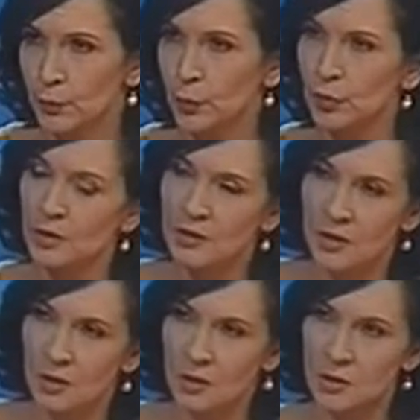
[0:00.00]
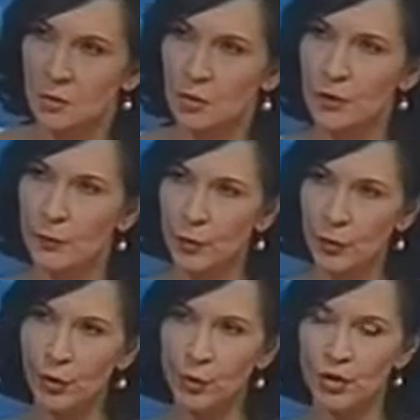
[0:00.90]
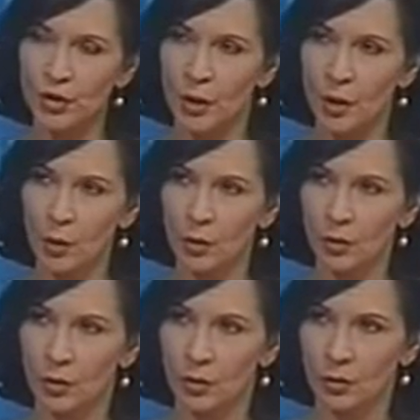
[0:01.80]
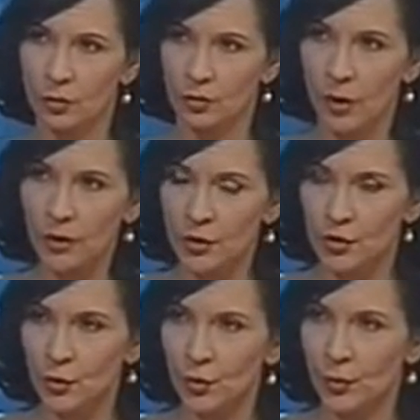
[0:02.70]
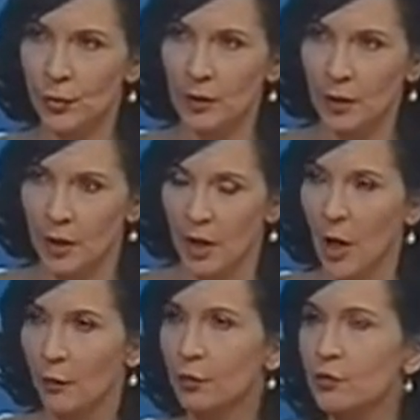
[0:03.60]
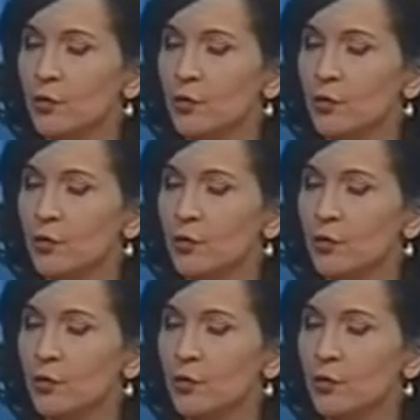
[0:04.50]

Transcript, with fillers: бурный резонанс, и до сих пор не утихают э, на этот счет комментарии. Вот в